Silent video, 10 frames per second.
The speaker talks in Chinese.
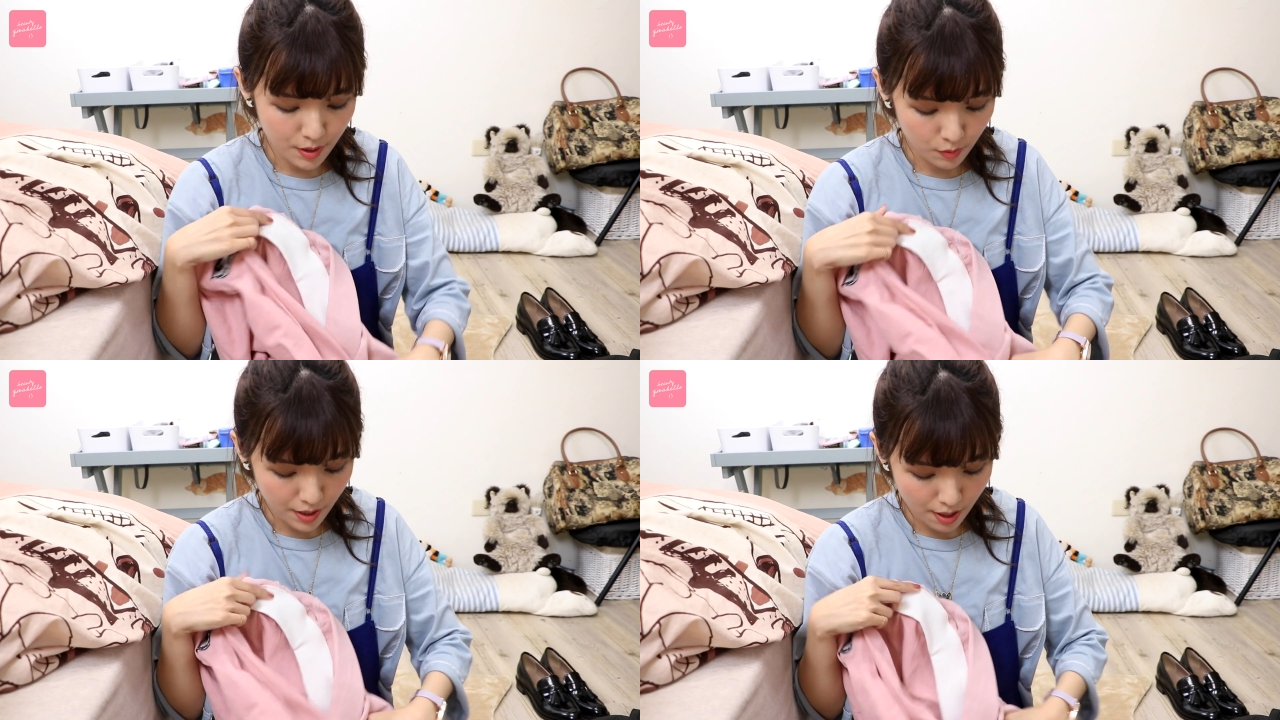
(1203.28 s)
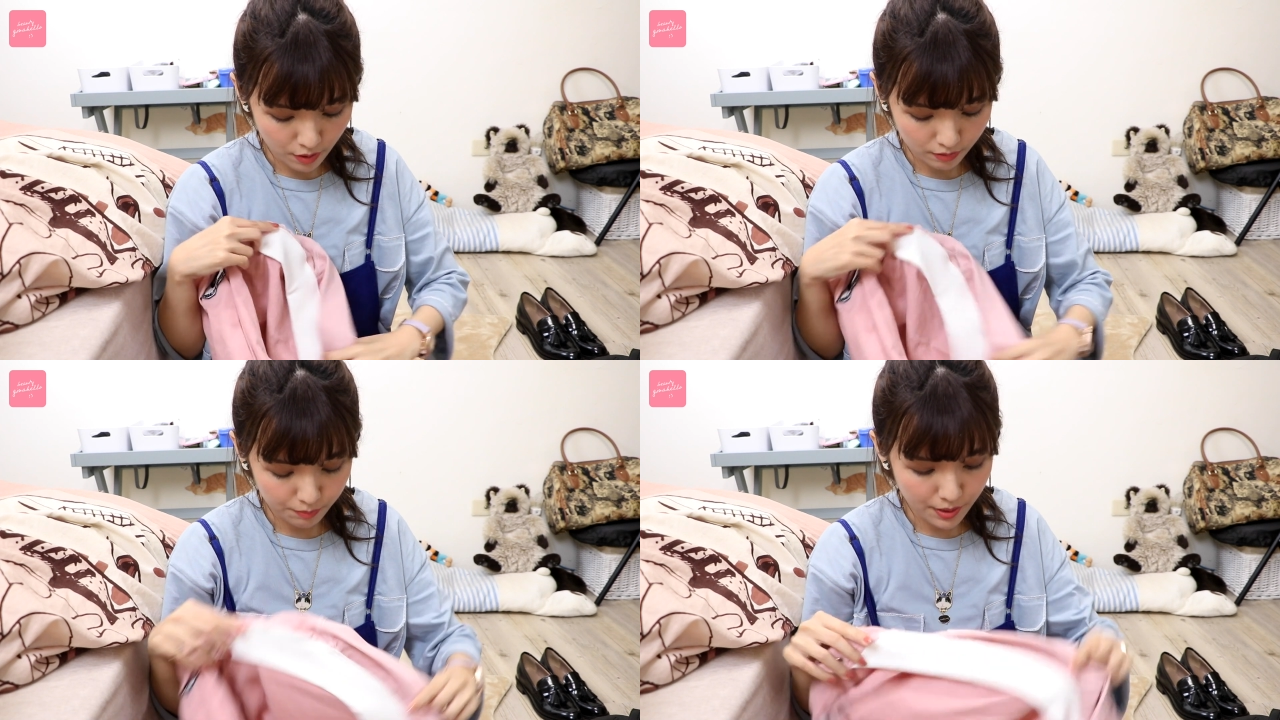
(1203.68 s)
没有拍
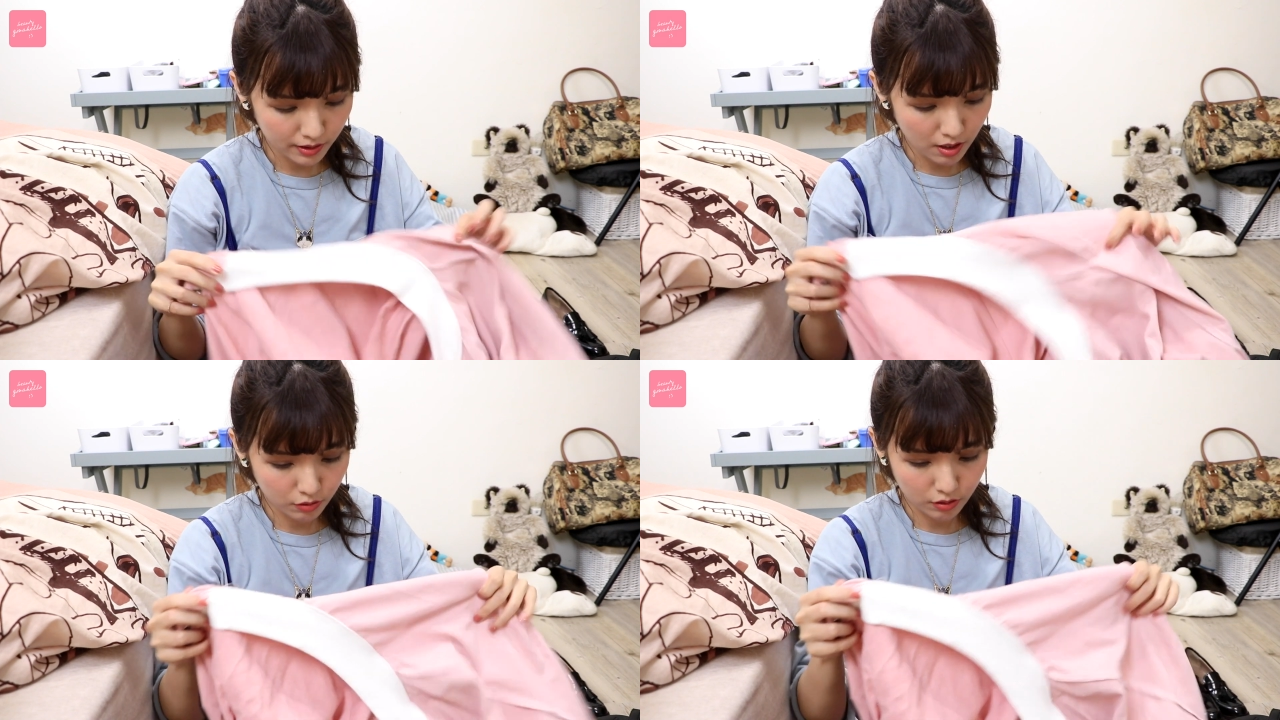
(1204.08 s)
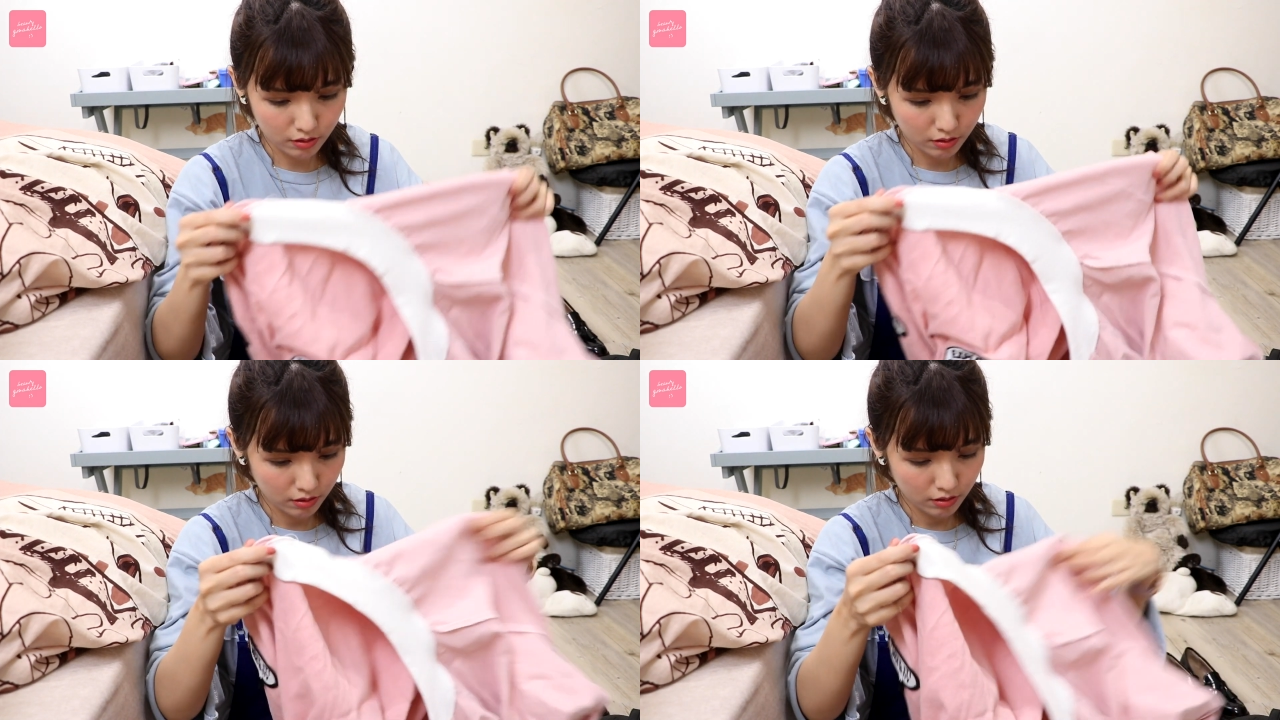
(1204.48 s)
完拍照的
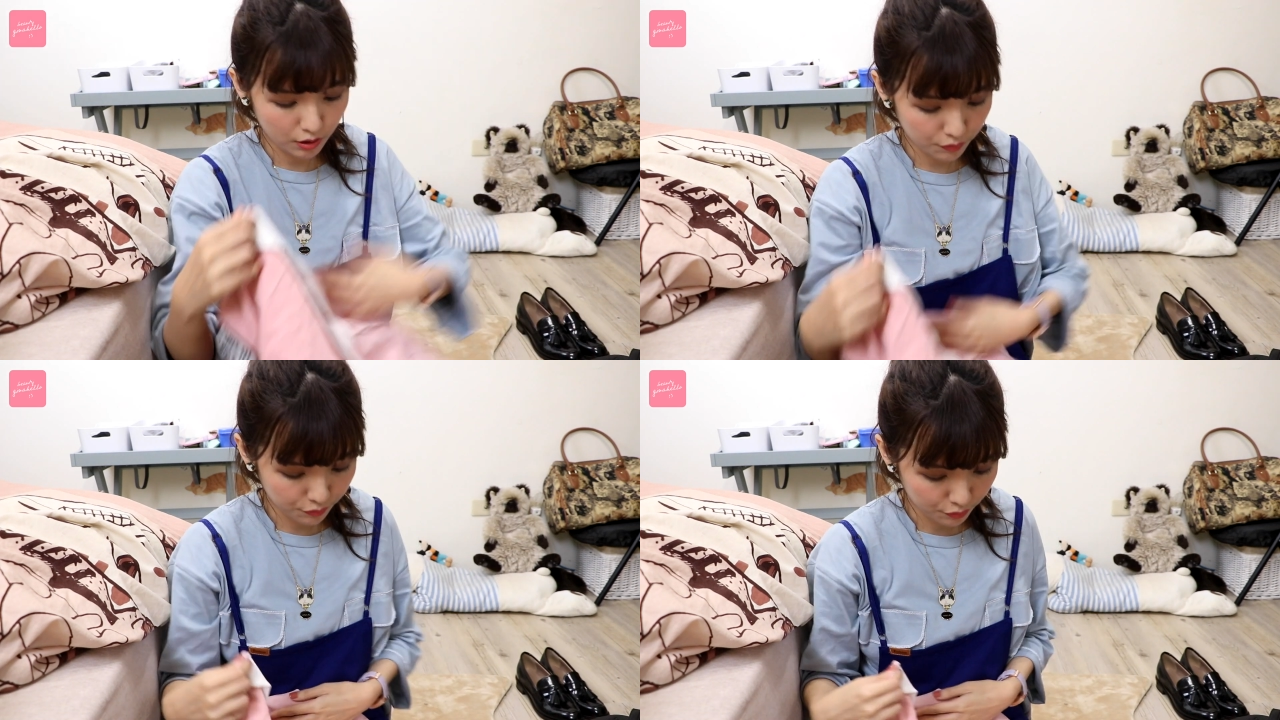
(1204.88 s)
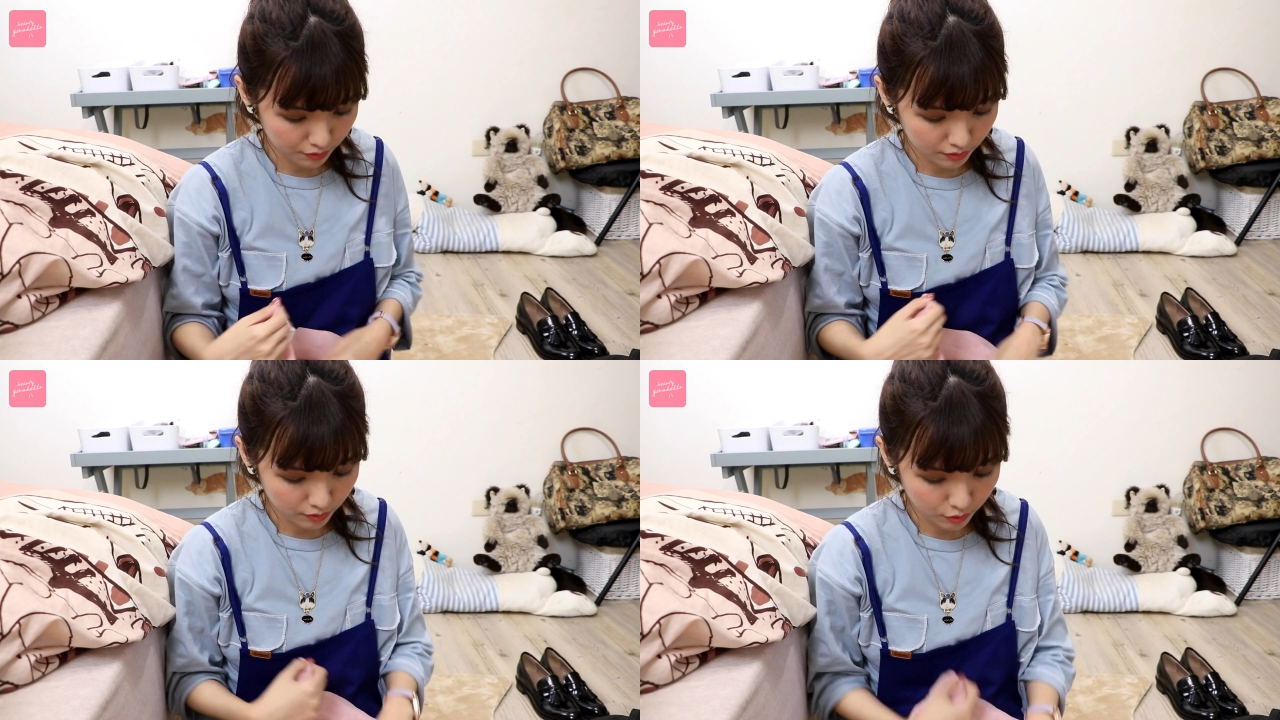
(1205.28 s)
衣服，
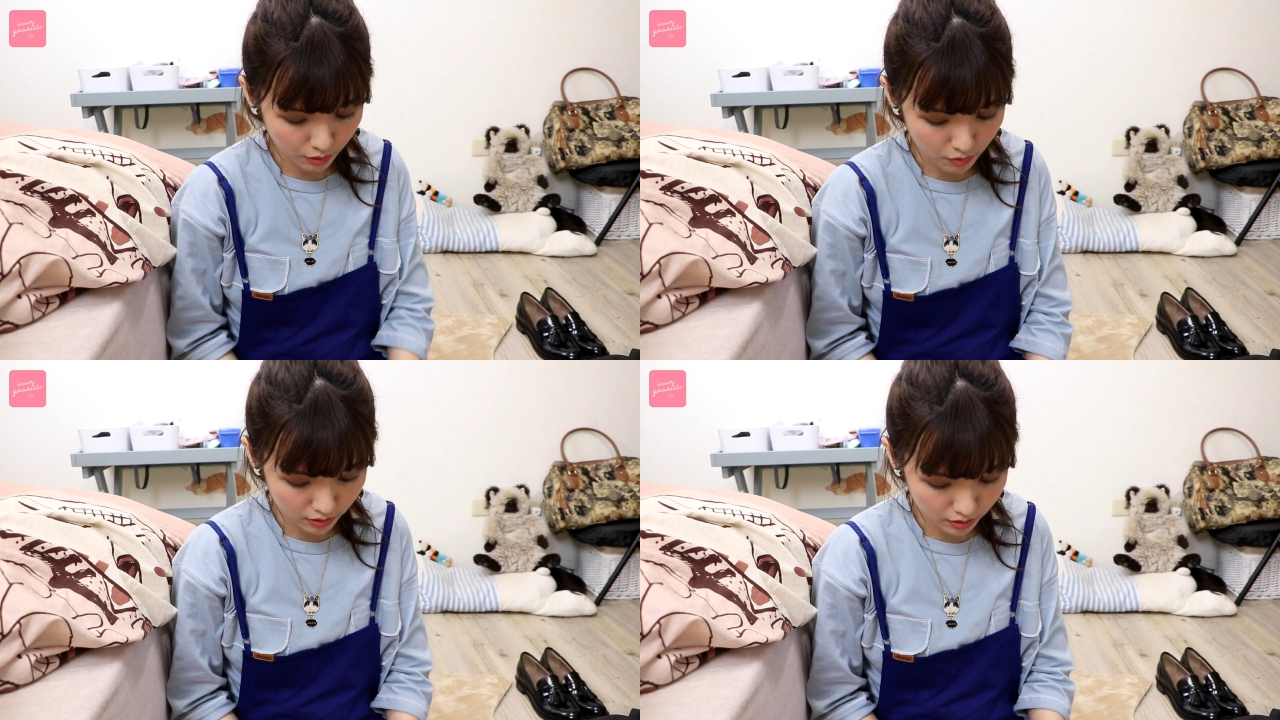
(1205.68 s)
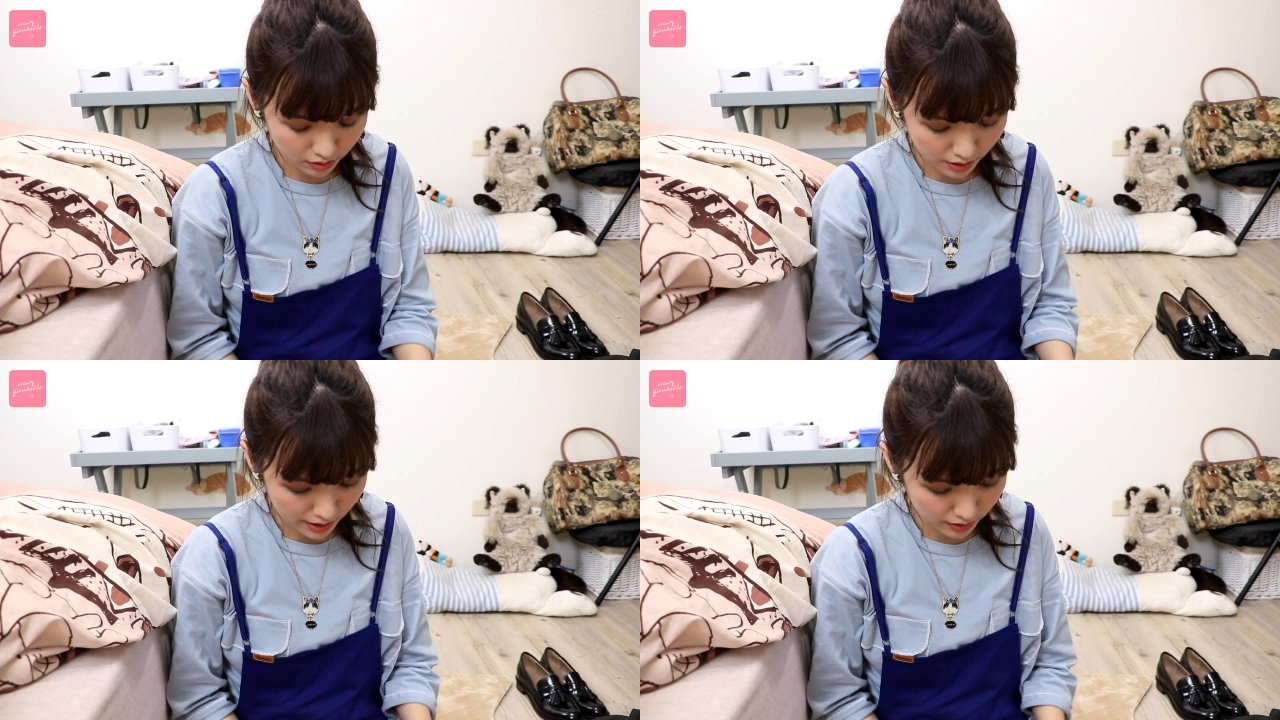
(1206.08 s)
我有点忘记
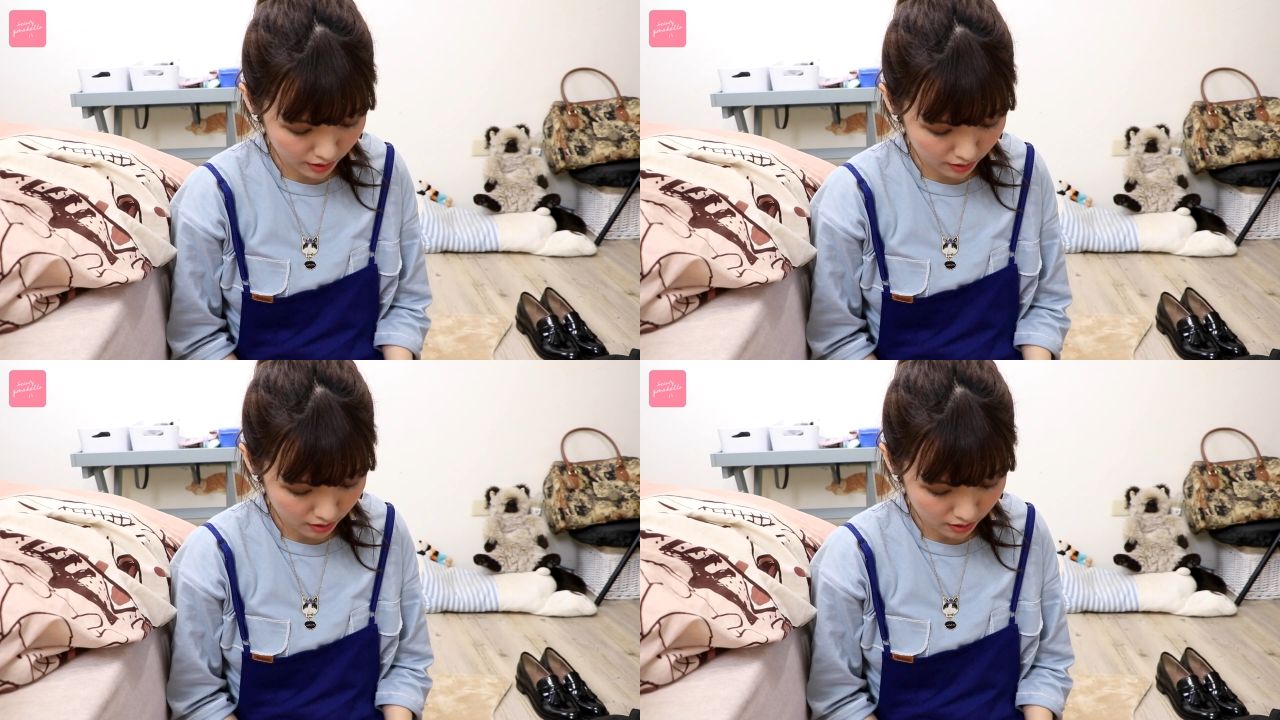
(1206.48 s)
是哪一件。